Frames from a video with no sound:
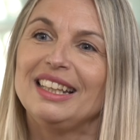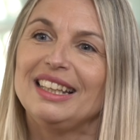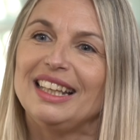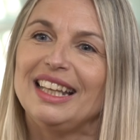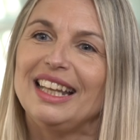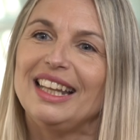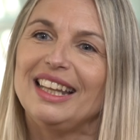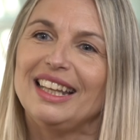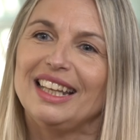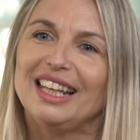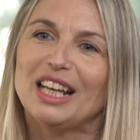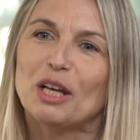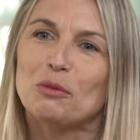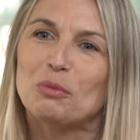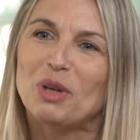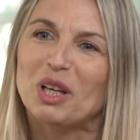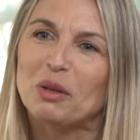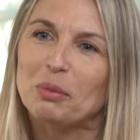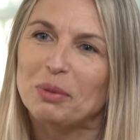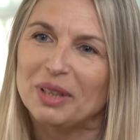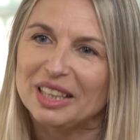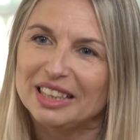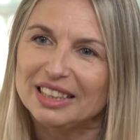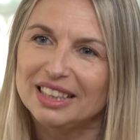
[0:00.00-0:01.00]
desde la
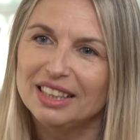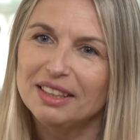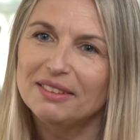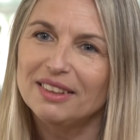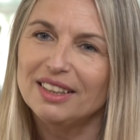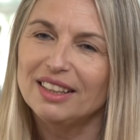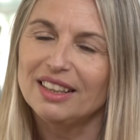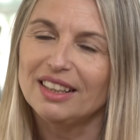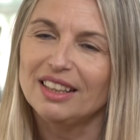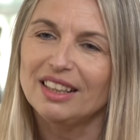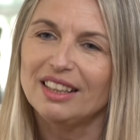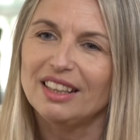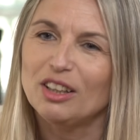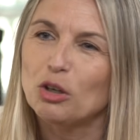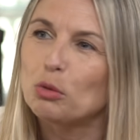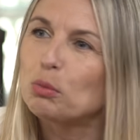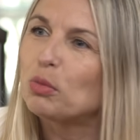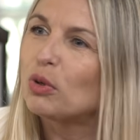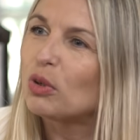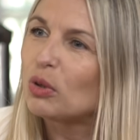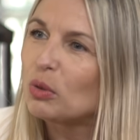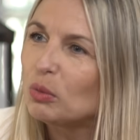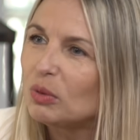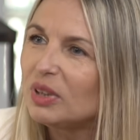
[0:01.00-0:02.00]
perspectiva de,
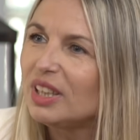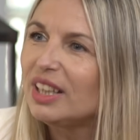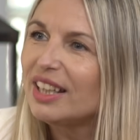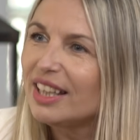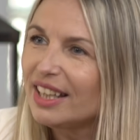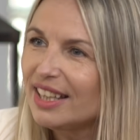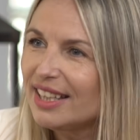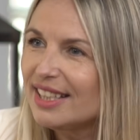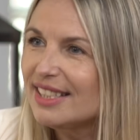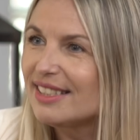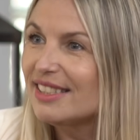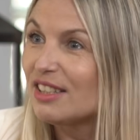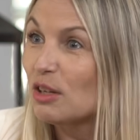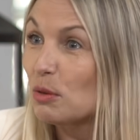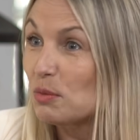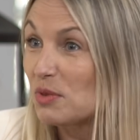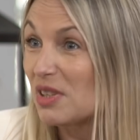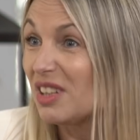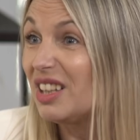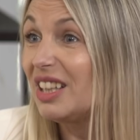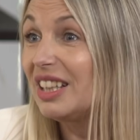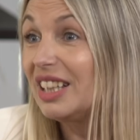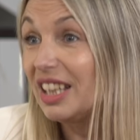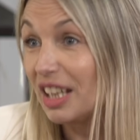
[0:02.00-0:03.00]
oportunidades y
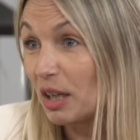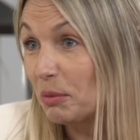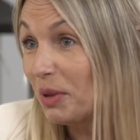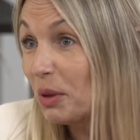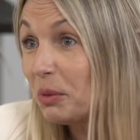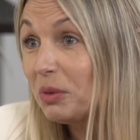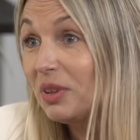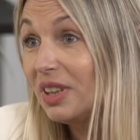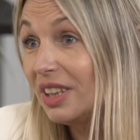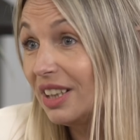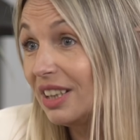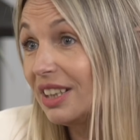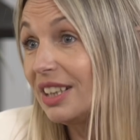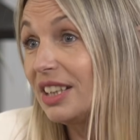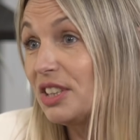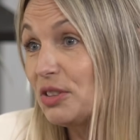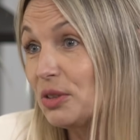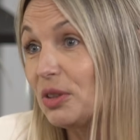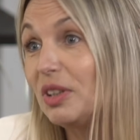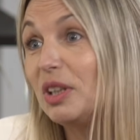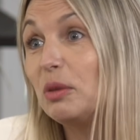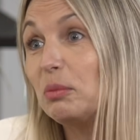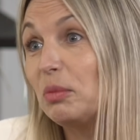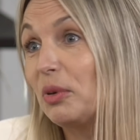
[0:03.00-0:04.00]
opciones terapéuticas que
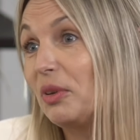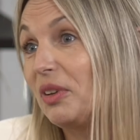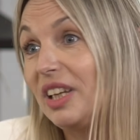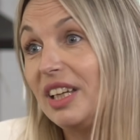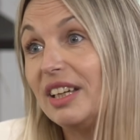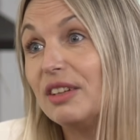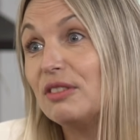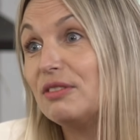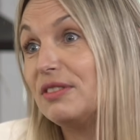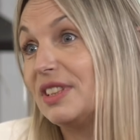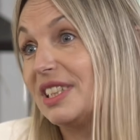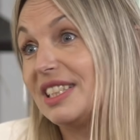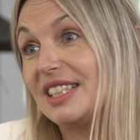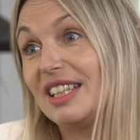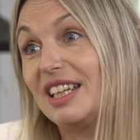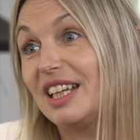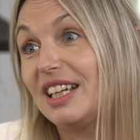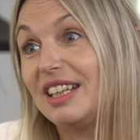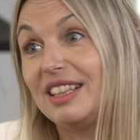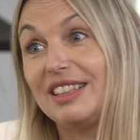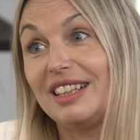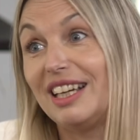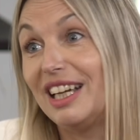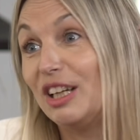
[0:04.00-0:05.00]
yo le podía ofrecer
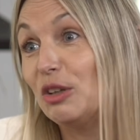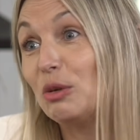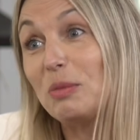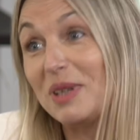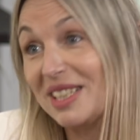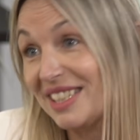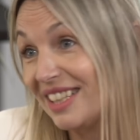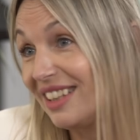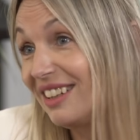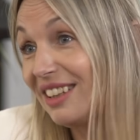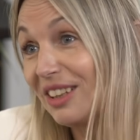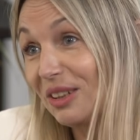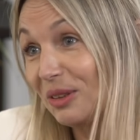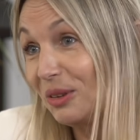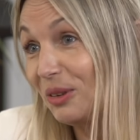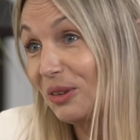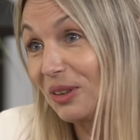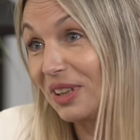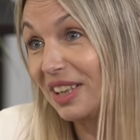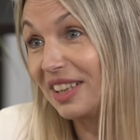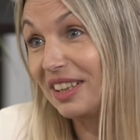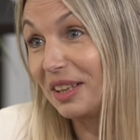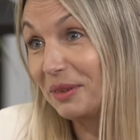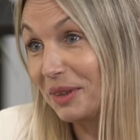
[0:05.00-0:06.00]
a, los pacientes con
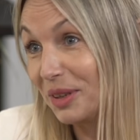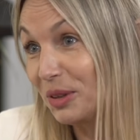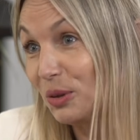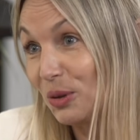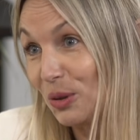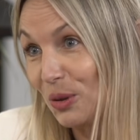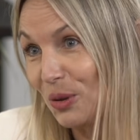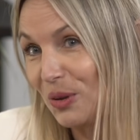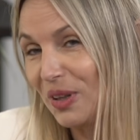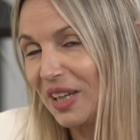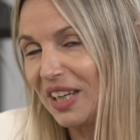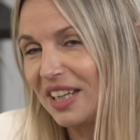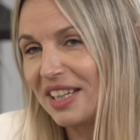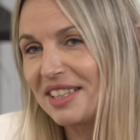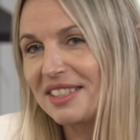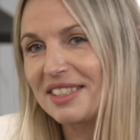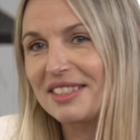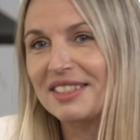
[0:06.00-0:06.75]
los que estaba todos los días.